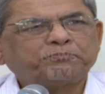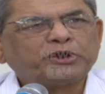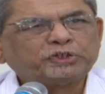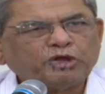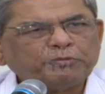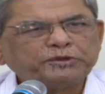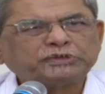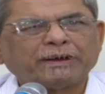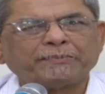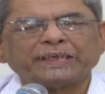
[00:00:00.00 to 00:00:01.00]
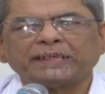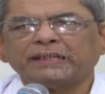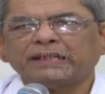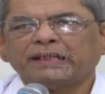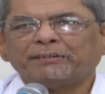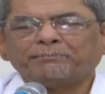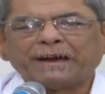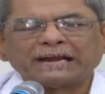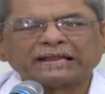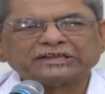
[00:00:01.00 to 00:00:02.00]
পরিকল্পিতভাবে
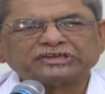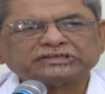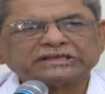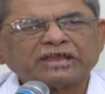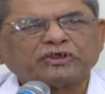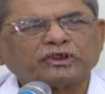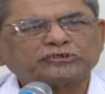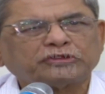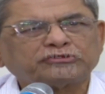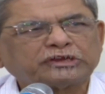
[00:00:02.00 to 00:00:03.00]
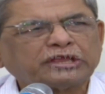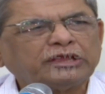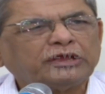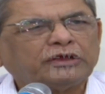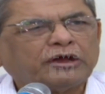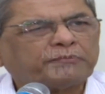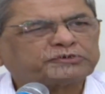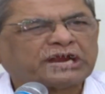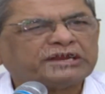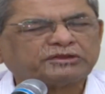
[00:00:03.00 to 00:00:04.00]
বাংলাদেশ থেকে গণতন্ত্রকে
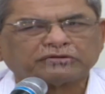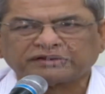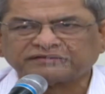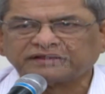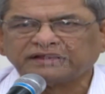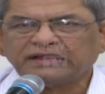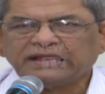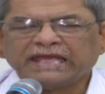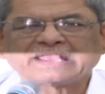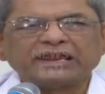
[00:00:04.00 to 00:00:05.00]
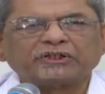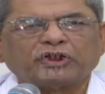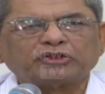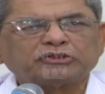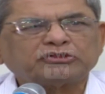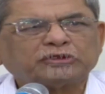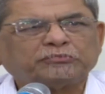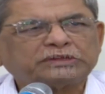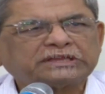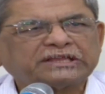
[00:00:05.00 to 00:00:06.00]
অপসারিত করেছে এখানে গণতন্ত্র
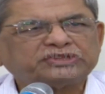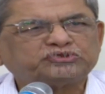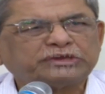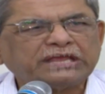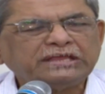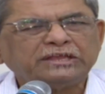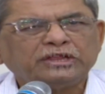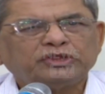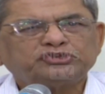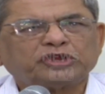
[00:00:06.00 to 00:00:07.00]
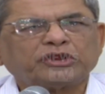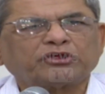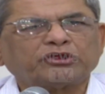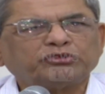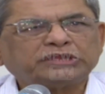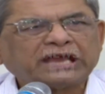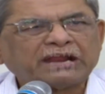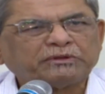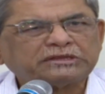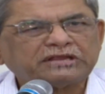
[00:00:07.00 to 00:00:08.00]
বলতে কিছু নেই জনগণের অধিকার
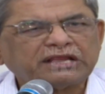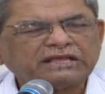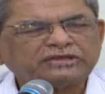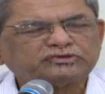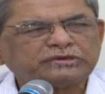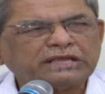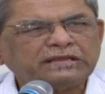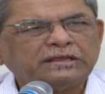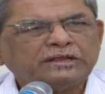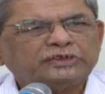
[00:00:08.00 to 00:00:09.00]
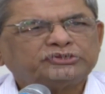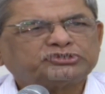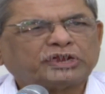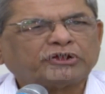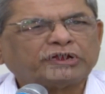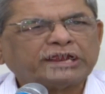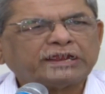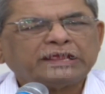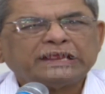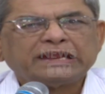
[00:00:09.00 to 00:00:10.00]
বলতে নেই কিছু নেই জনগণের
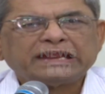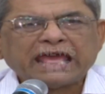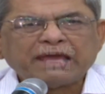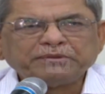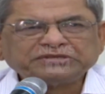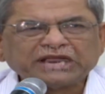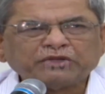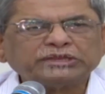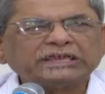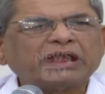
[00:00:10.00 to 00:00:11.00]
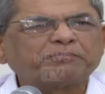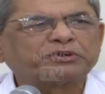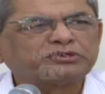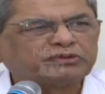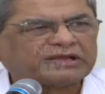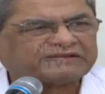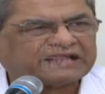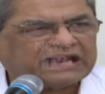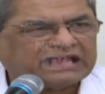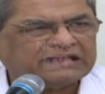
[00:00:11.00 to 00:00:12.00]
ন্যায় বিচারের অধিকার পর্যন্ত আজকে
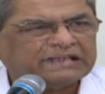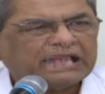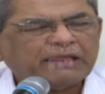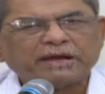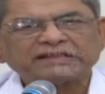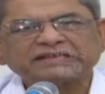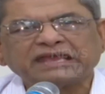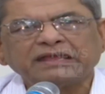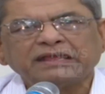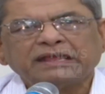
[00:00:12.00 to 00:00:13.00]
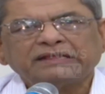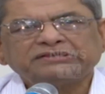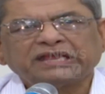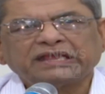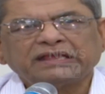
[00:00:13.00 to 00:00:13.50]
নেই এবং আজকে যে